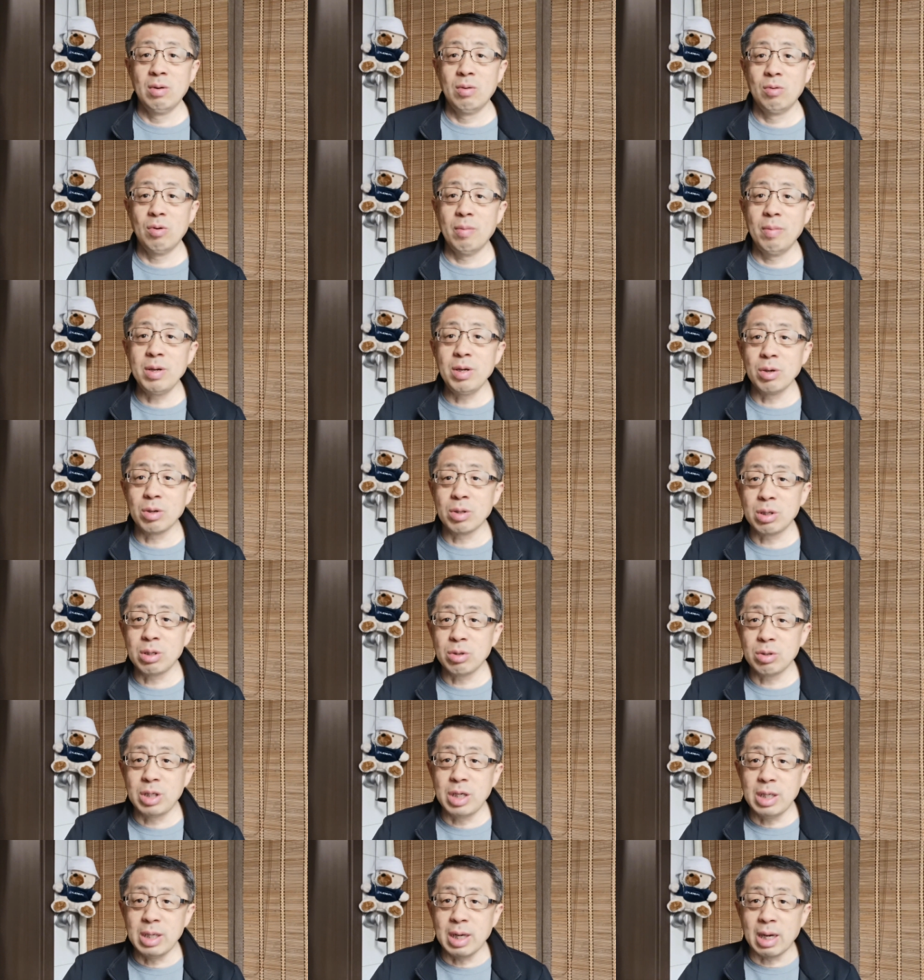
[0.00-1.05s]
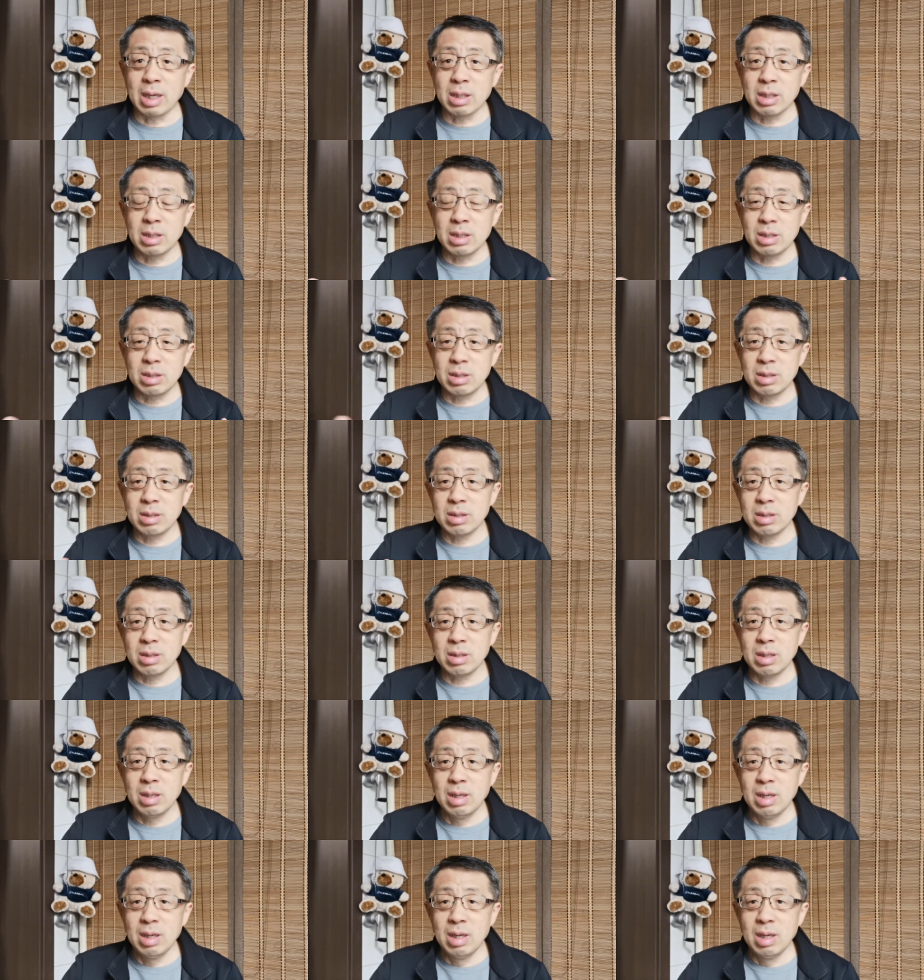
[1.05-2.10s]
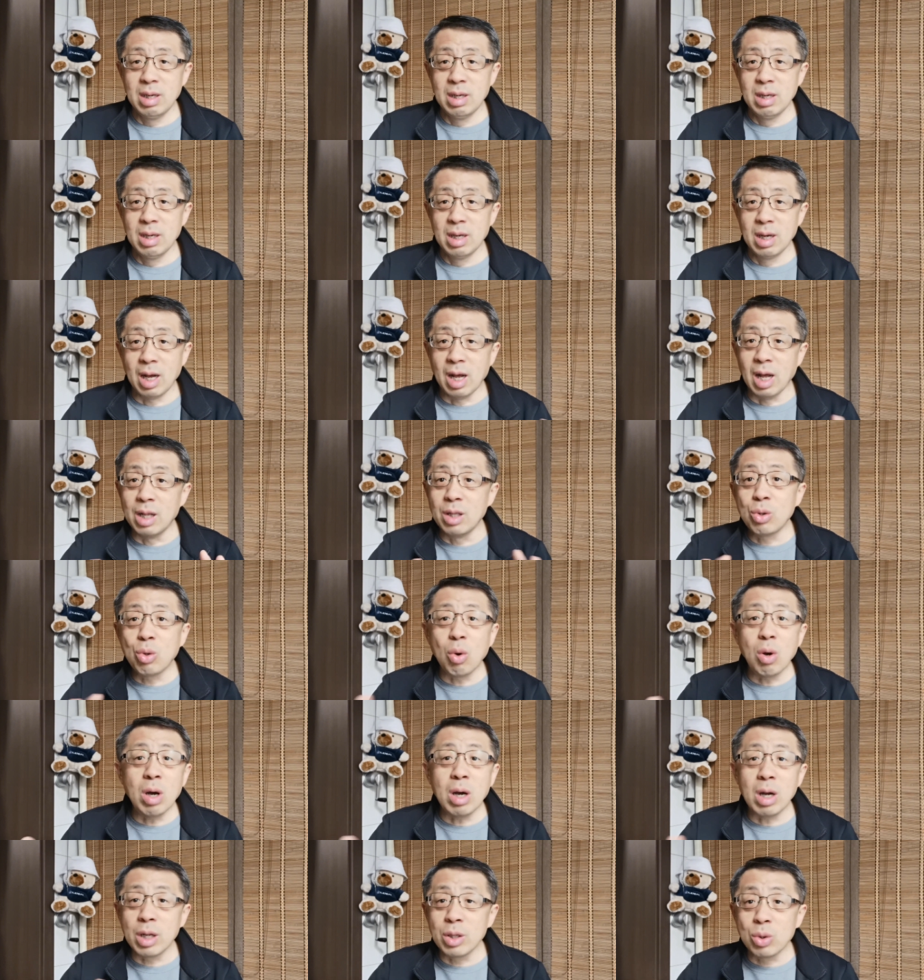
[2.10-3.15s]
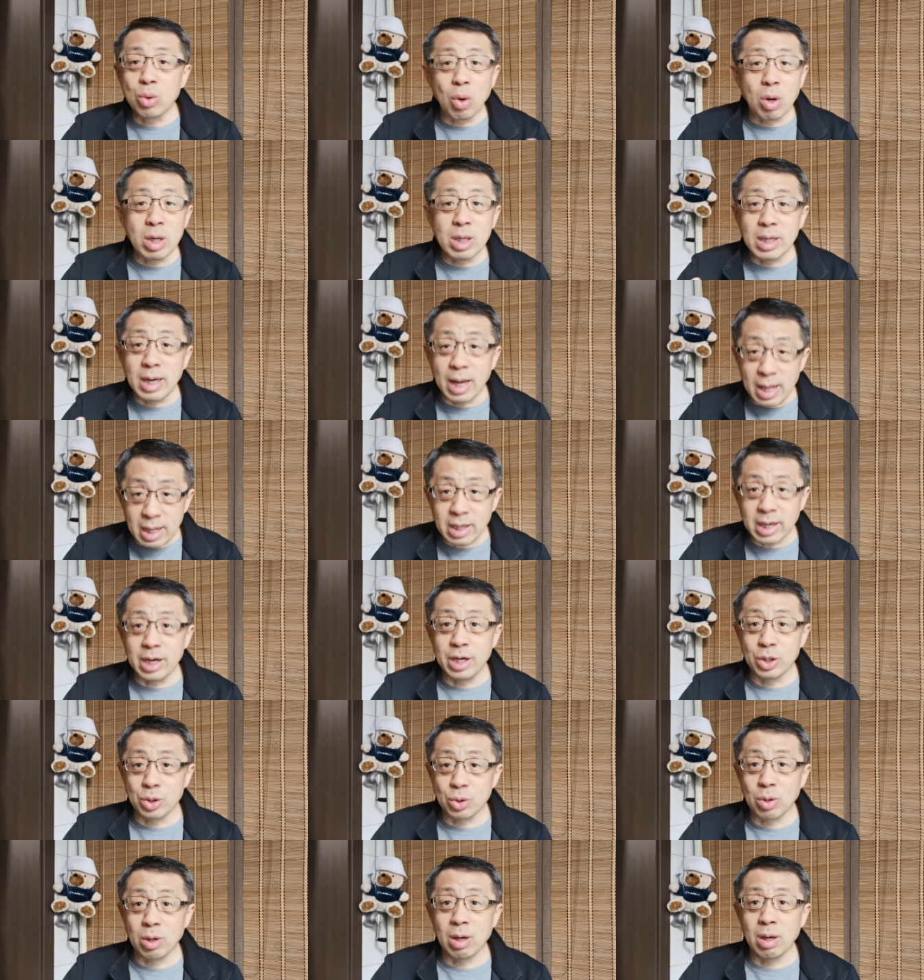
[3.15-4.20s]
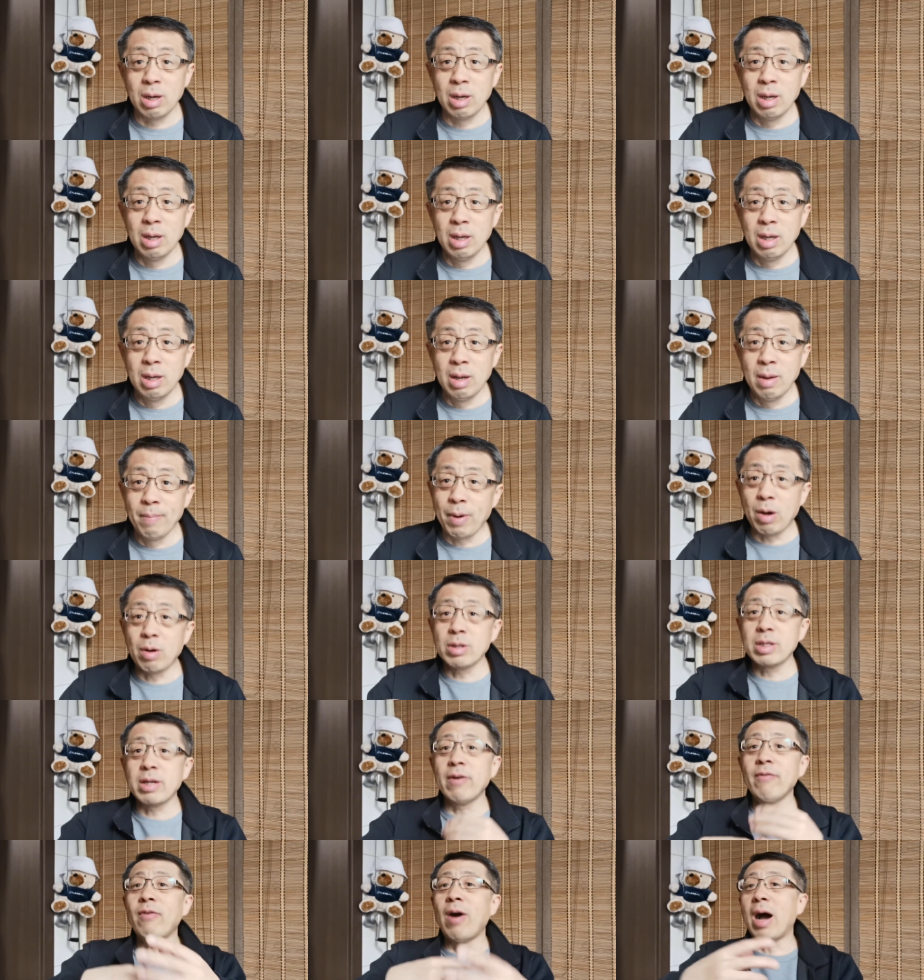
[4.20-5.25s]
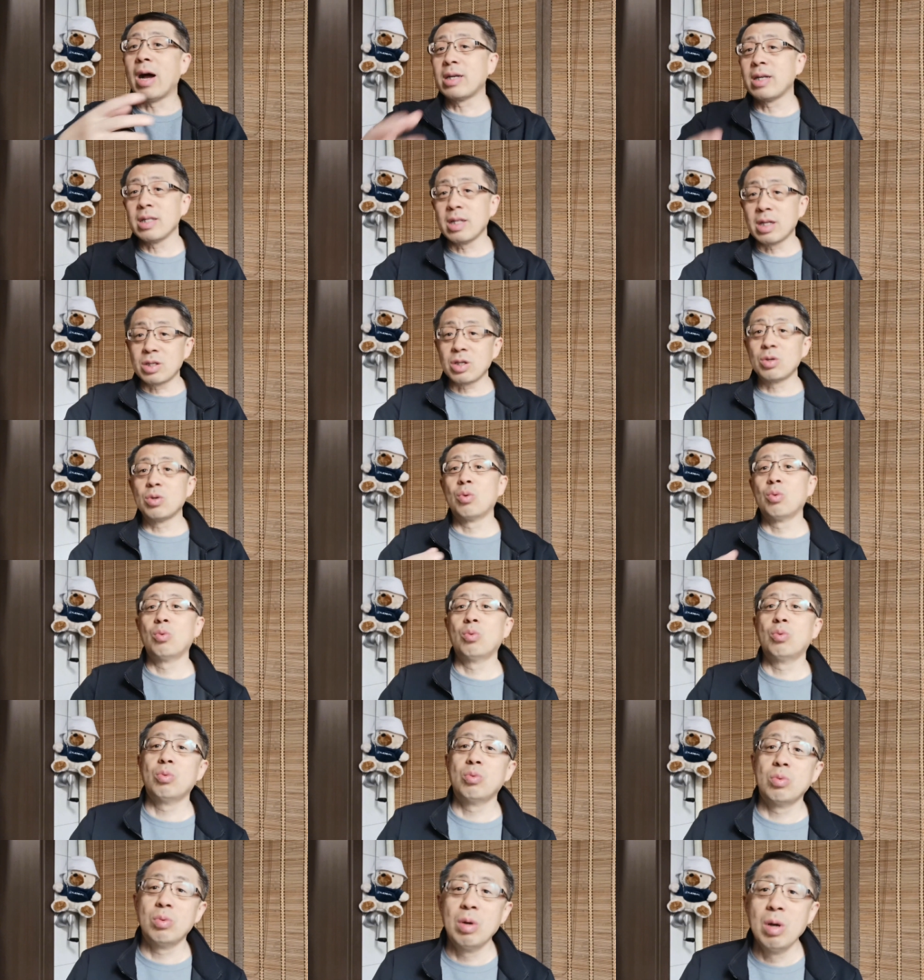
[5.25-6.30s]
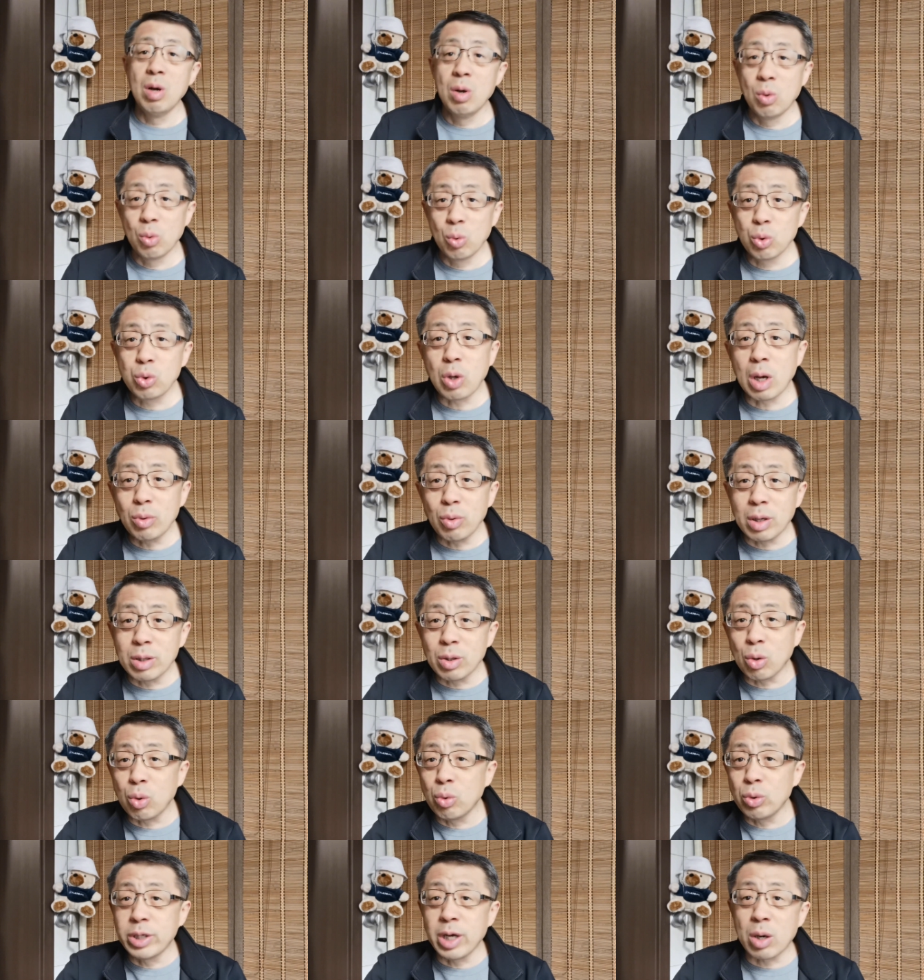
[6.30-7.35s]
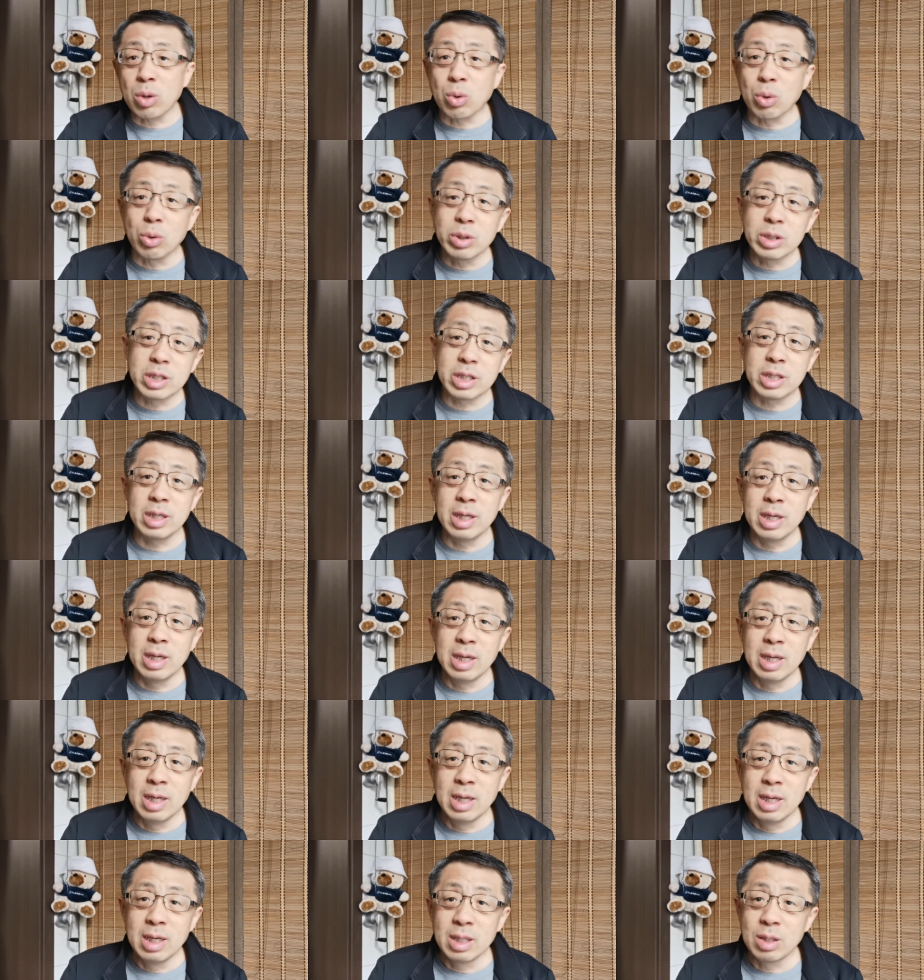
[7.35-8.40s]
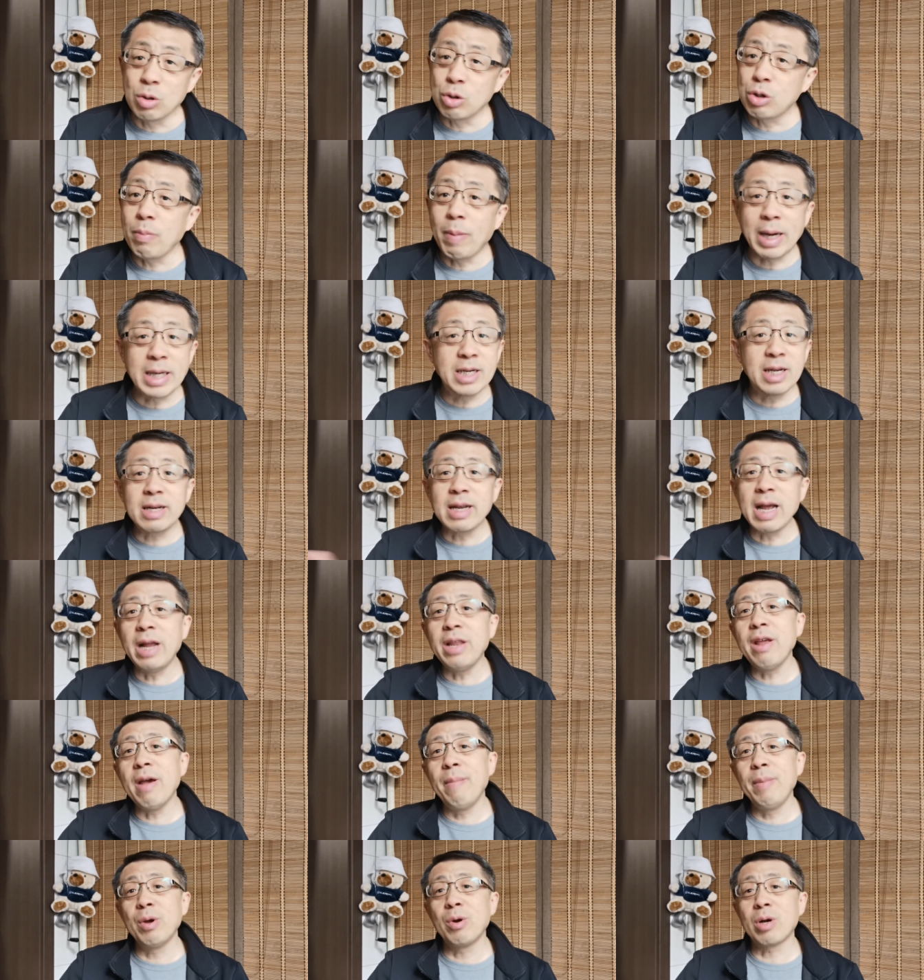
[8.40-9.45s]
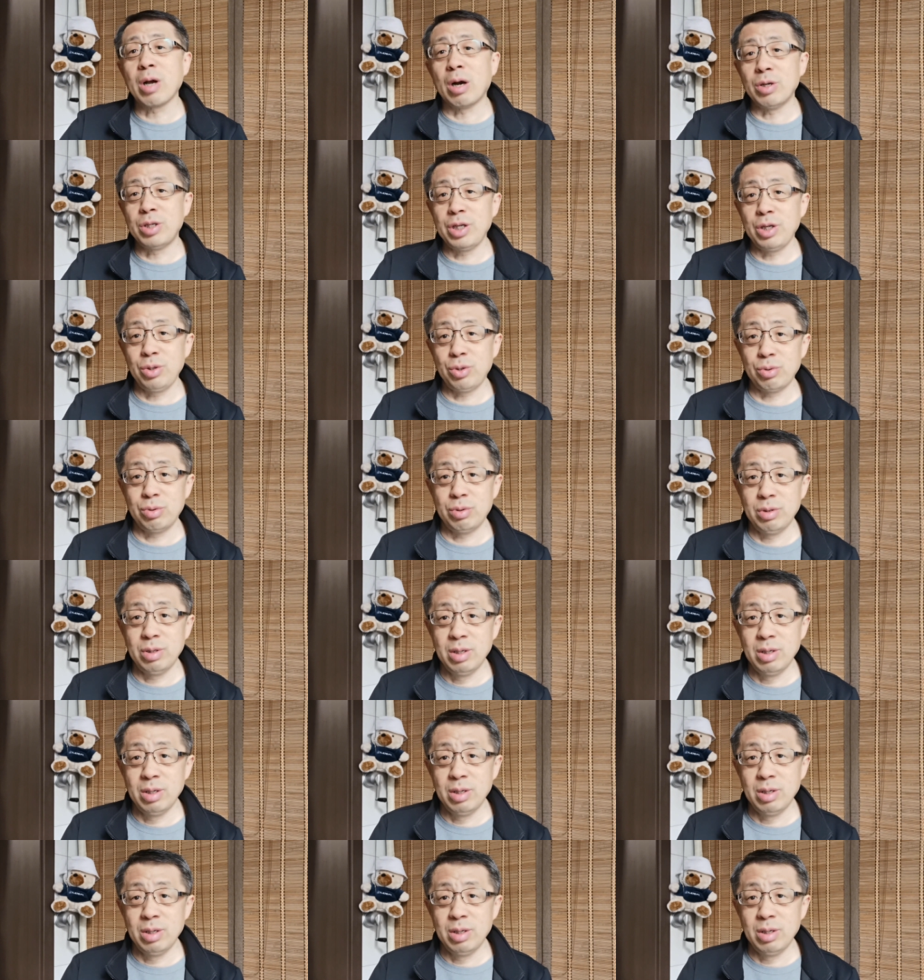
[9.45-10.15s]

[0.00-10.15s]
我们有的时候经常很多很多人可以说，包括在网上的这种无端端的互相攻击，都是把这些概念没有搞清楚。